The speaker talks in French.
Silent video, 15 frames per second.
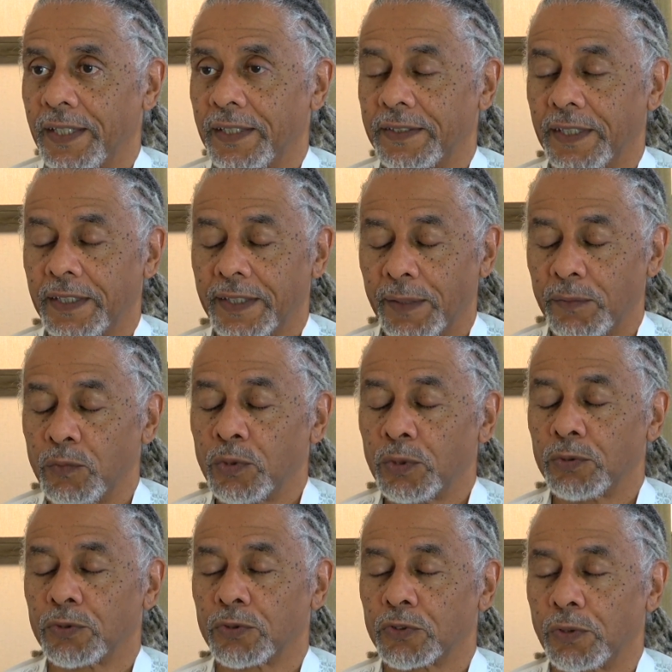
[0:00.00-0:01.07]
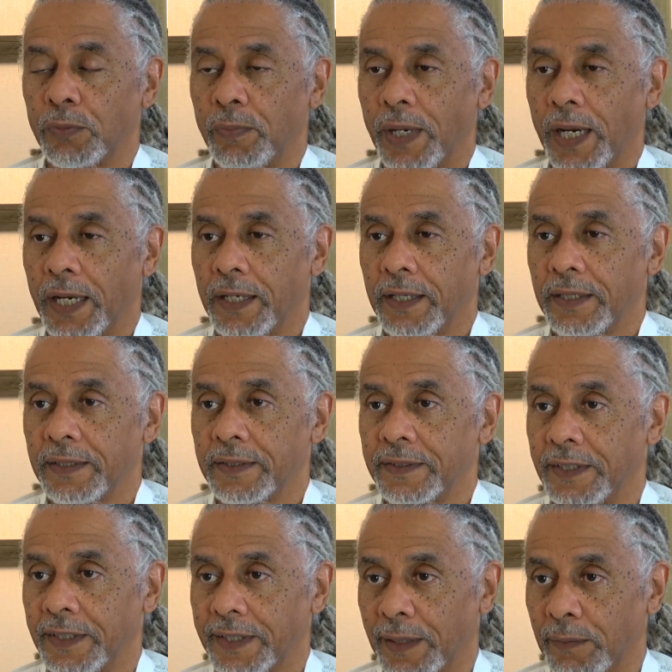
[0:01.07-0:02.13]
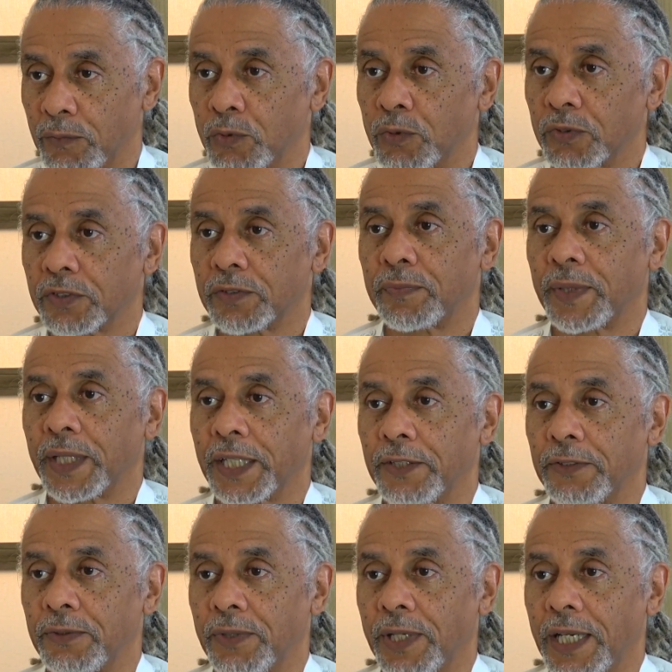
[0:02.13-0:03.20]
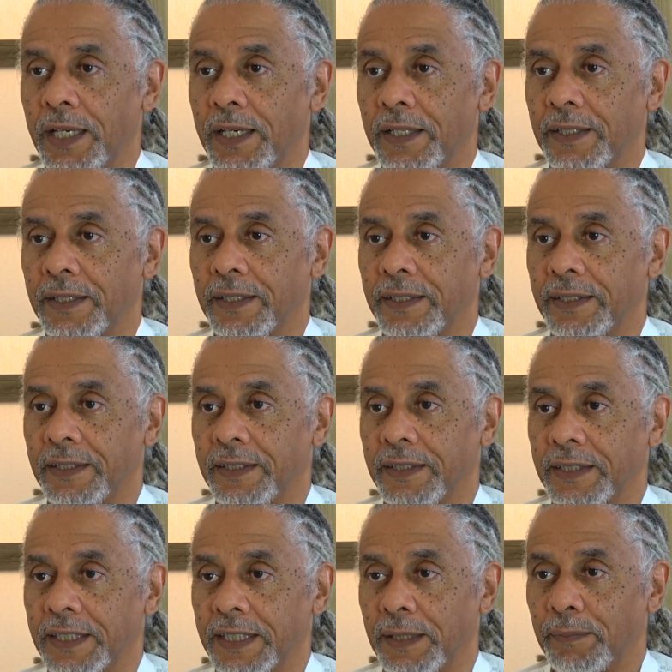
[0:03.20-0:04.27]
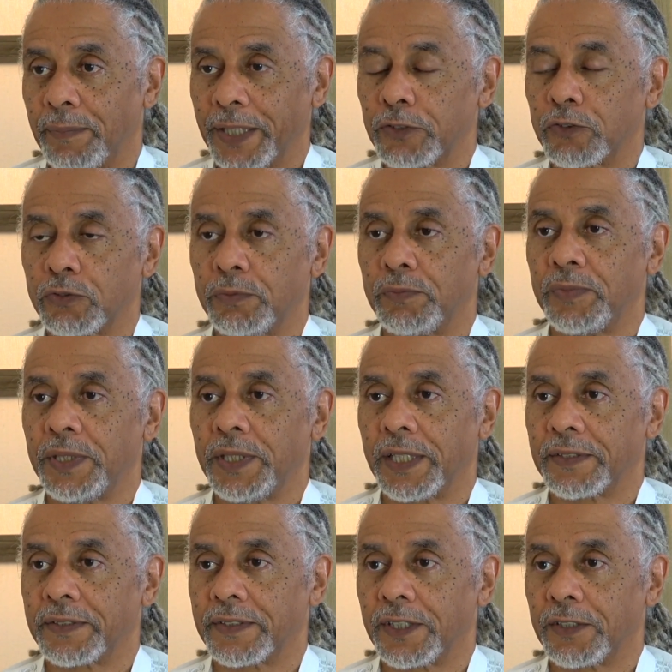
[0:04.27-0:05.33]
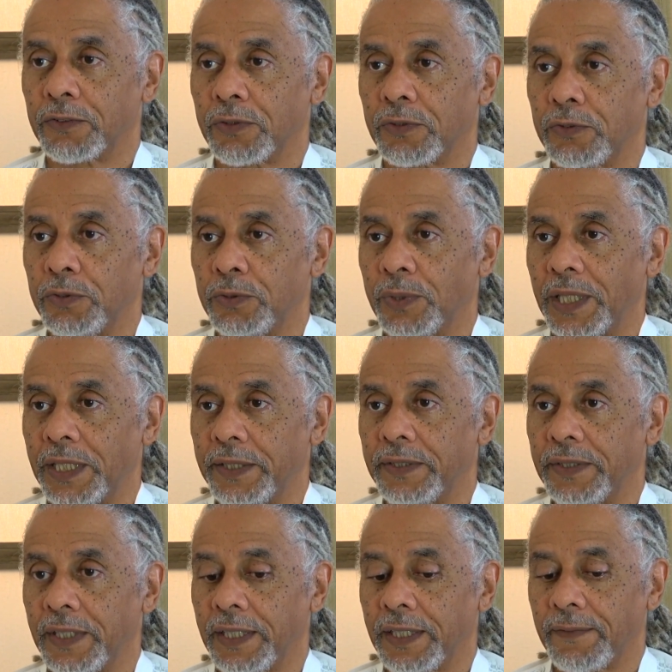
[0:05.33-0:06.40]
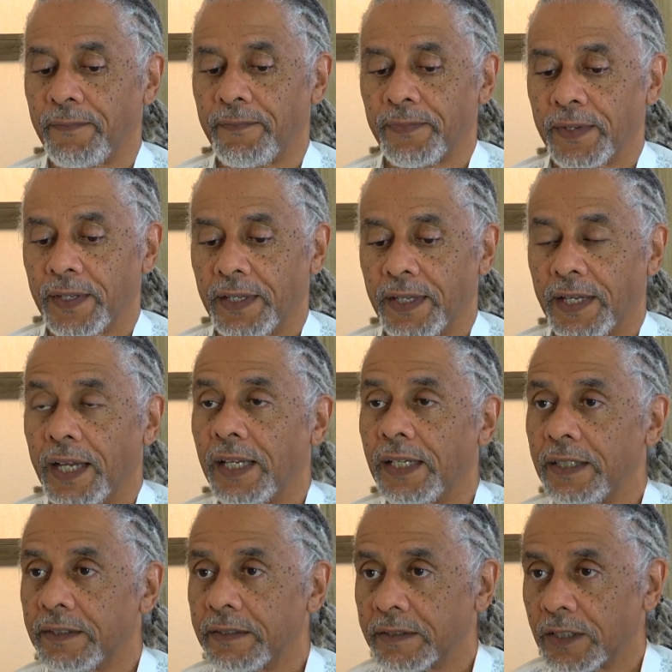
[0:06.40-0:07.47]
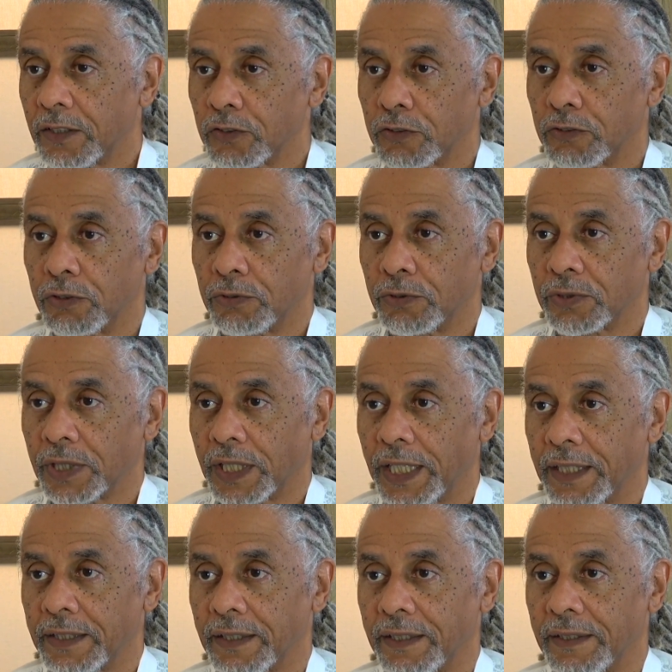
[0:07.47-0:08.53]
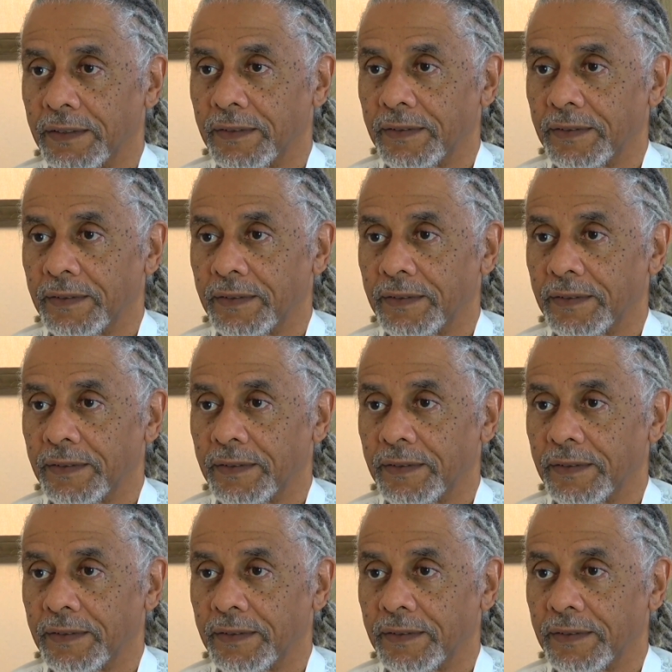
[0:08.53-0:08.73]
cet amour dont je parle, cet amour spirituel, qui n'est pas soumis à cette dualité, est l'essence de notre être.